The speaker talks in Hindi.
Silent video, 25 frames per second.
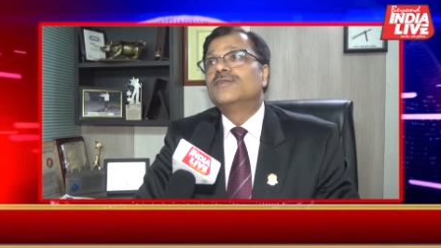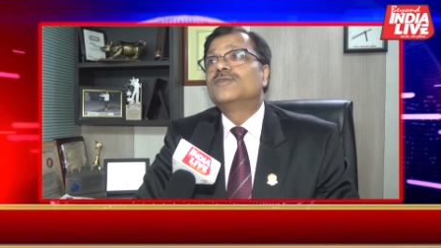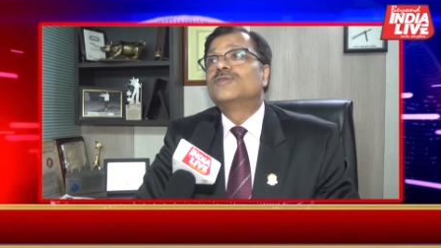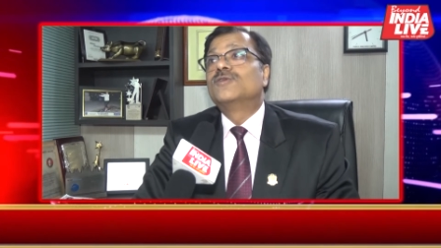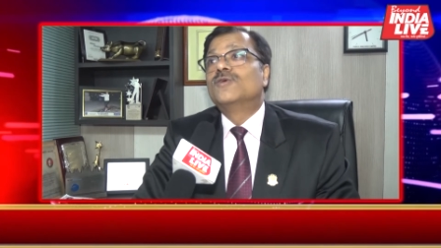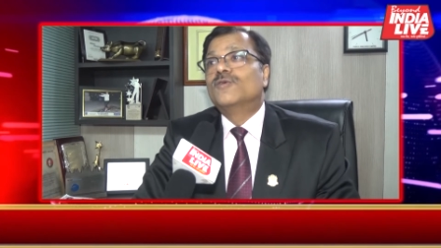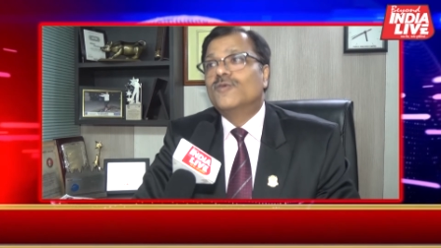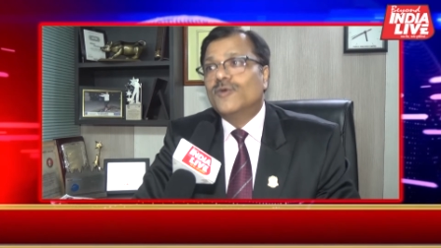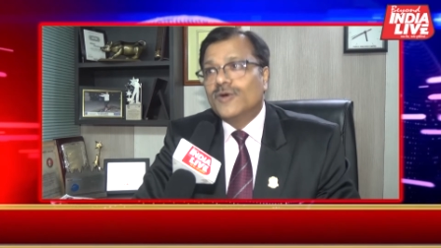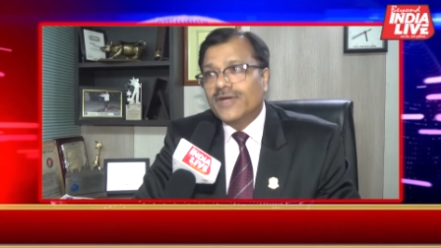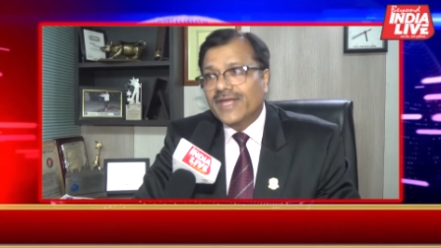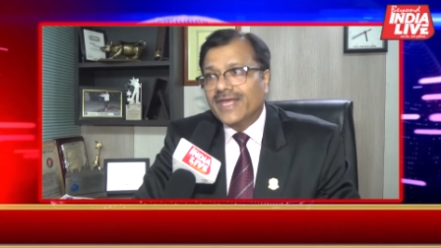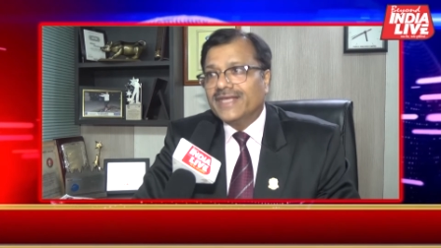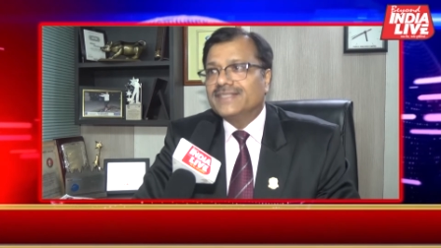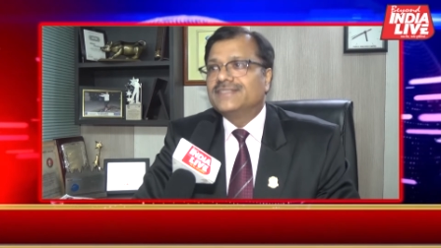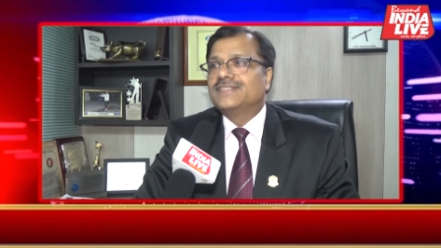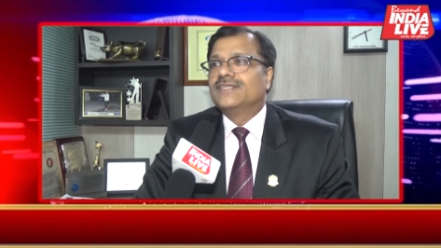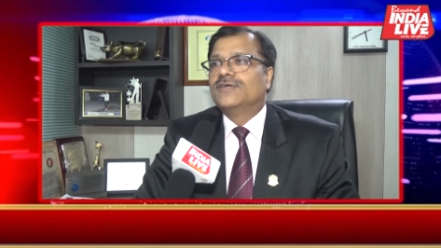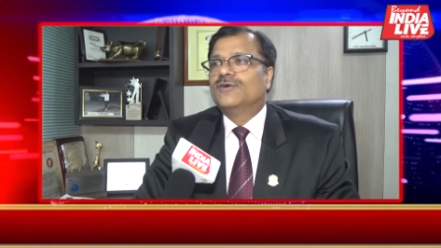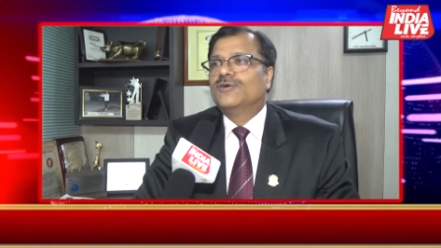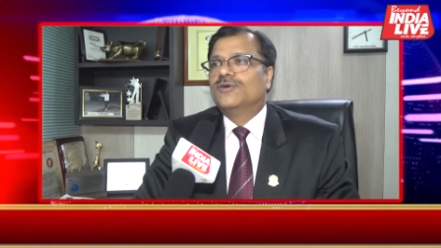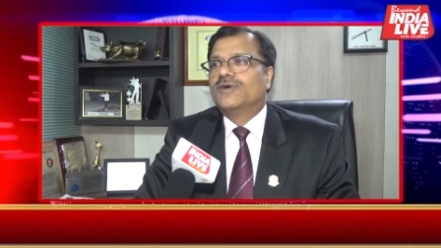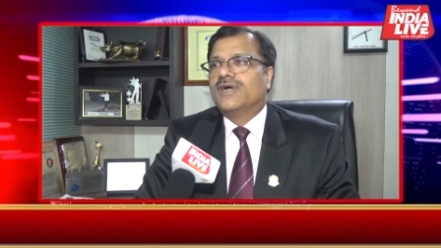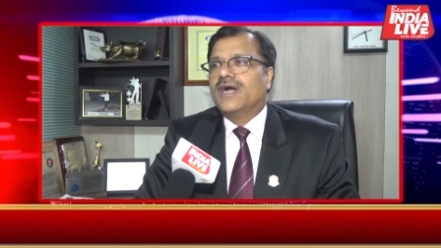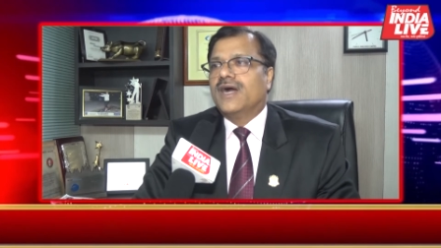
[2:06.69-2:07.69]
तो वो कैसे
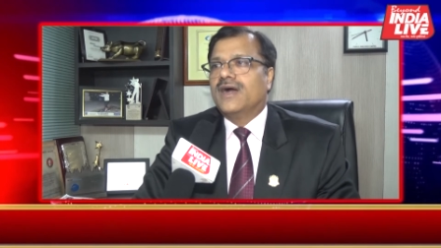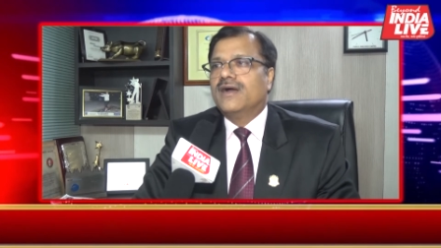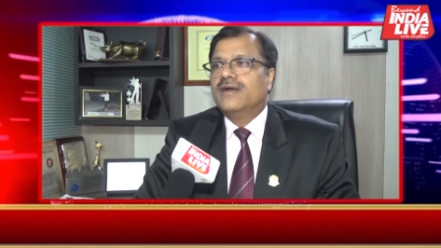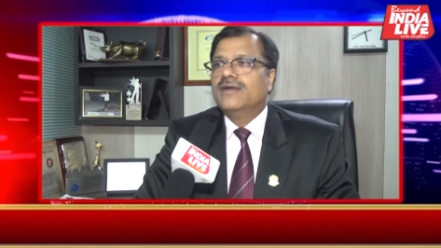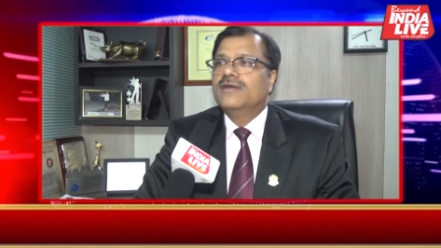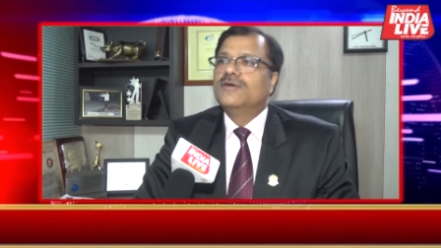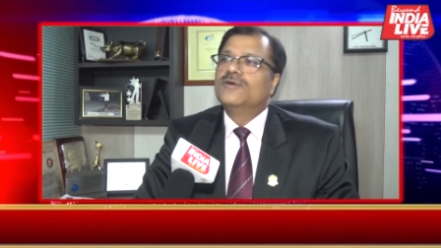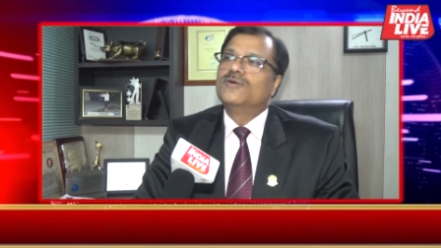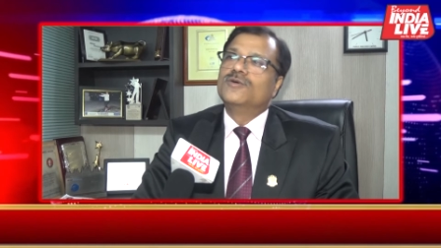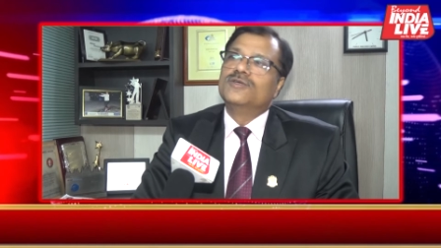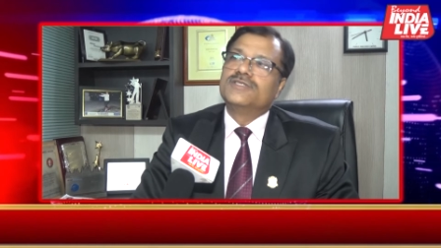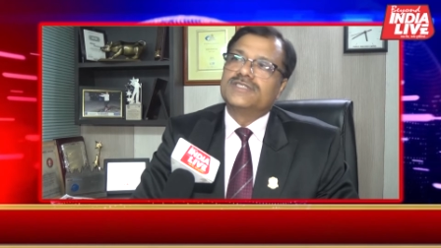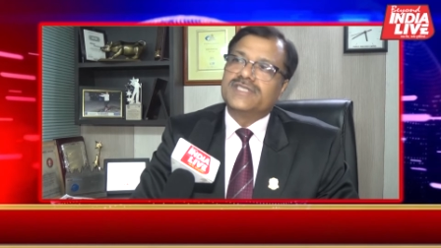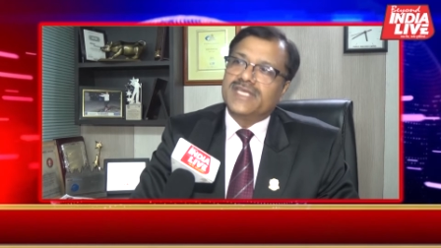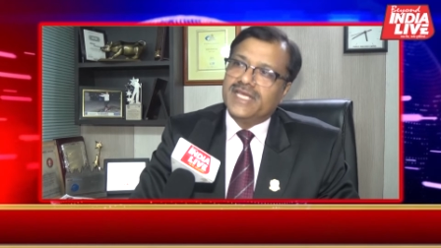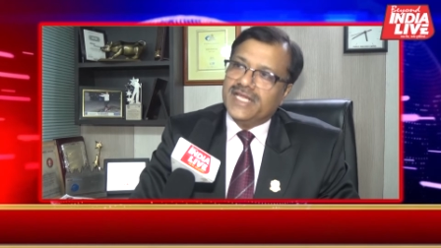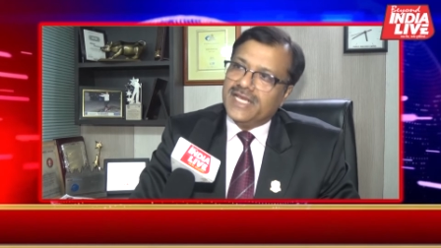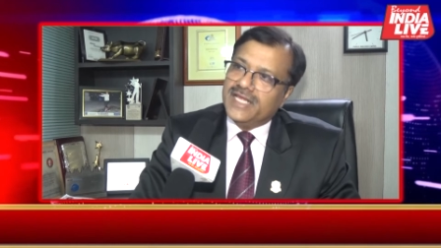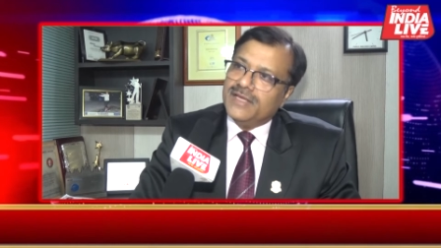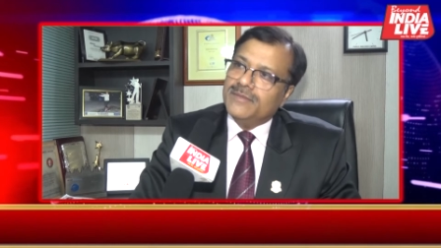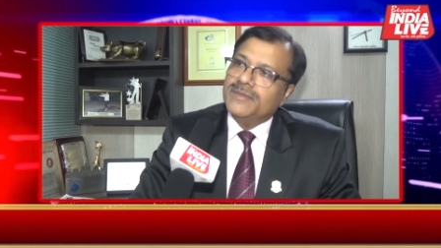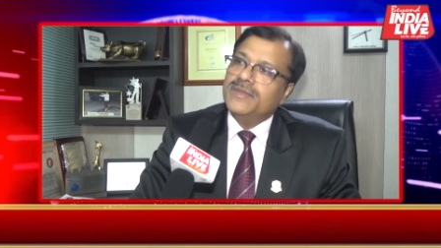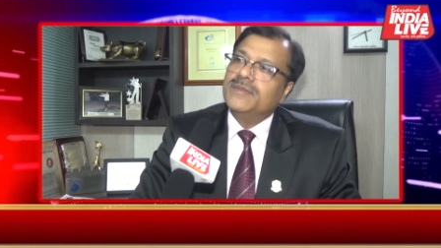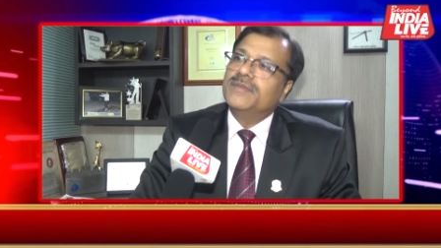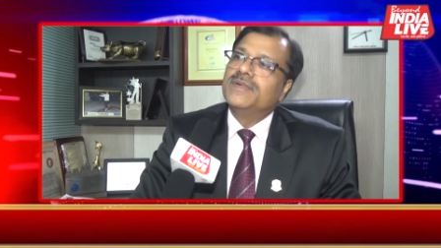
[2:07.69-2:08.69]
होगा उसके
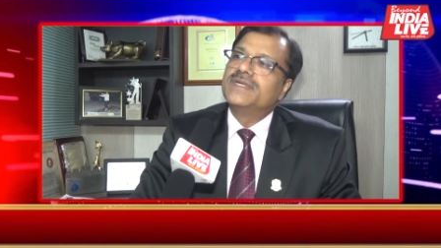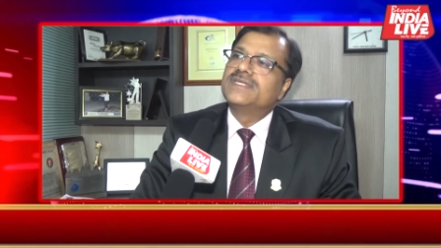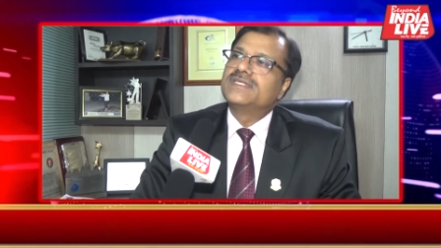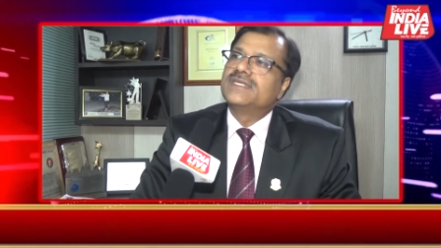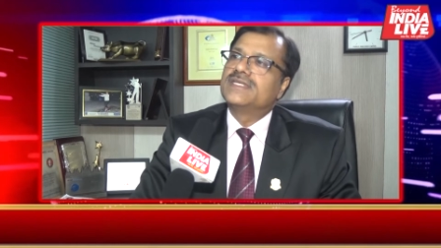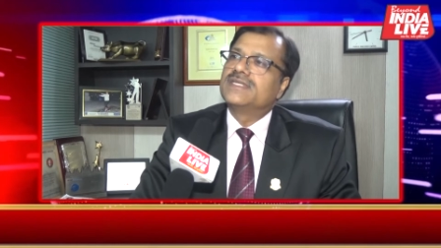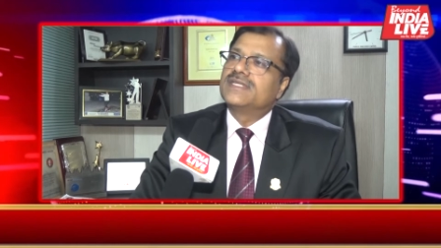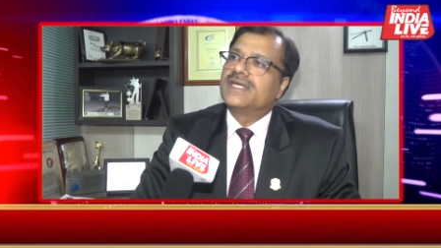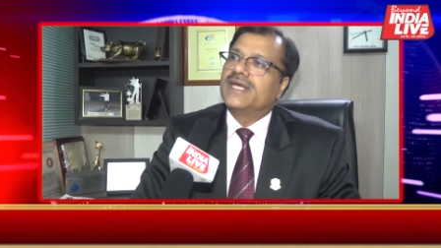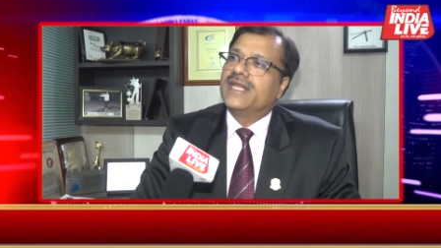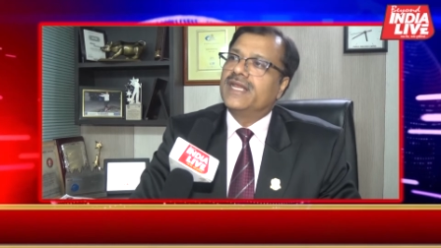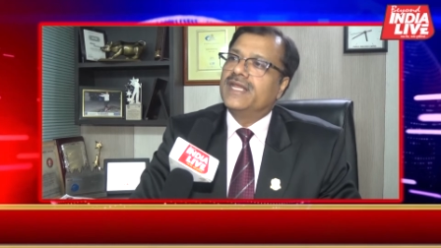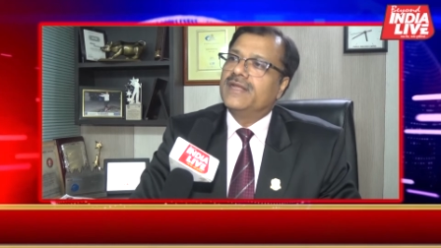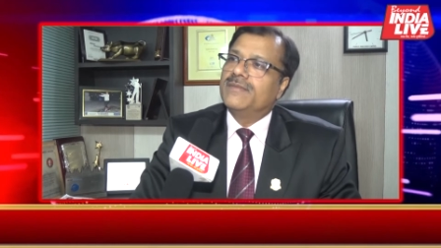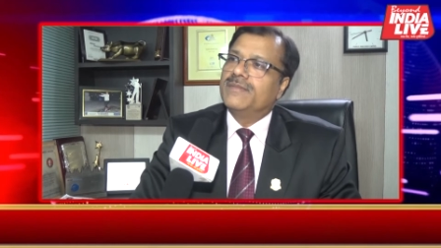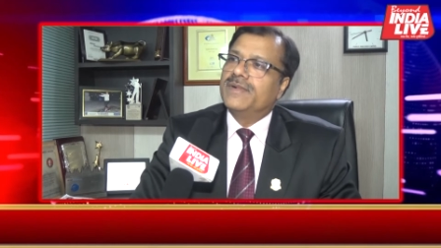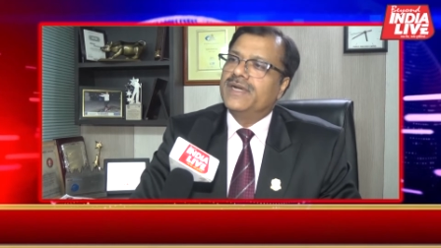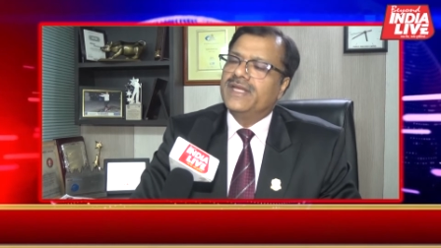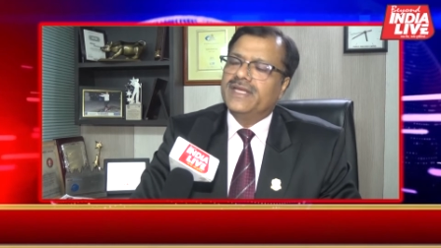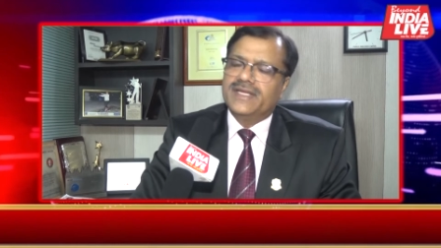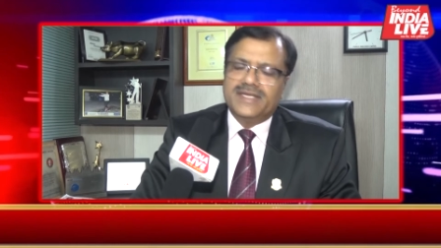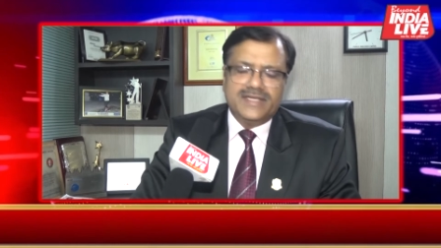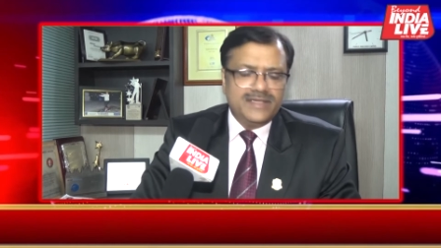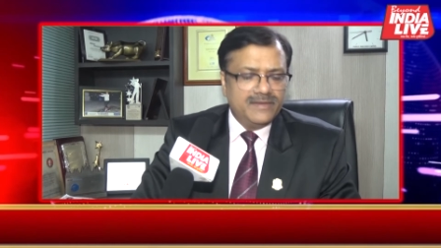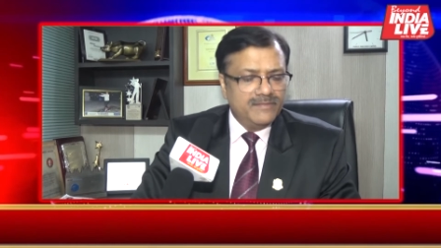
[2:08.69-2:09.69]
लिए भी बचत करनी
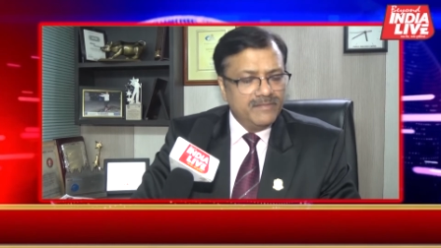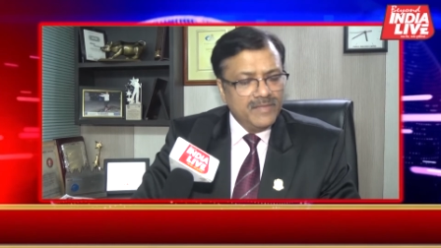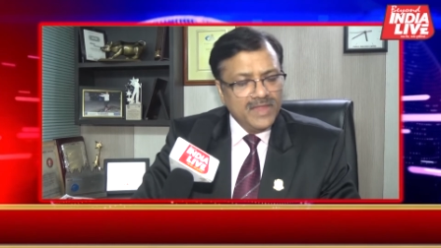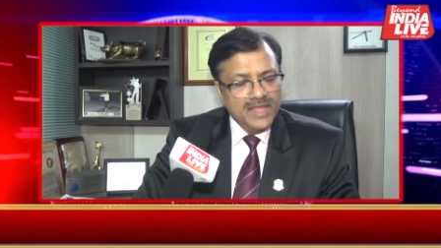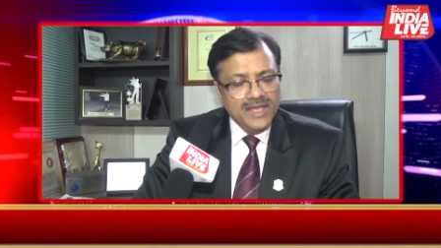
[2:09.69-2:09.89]
पड़ेगी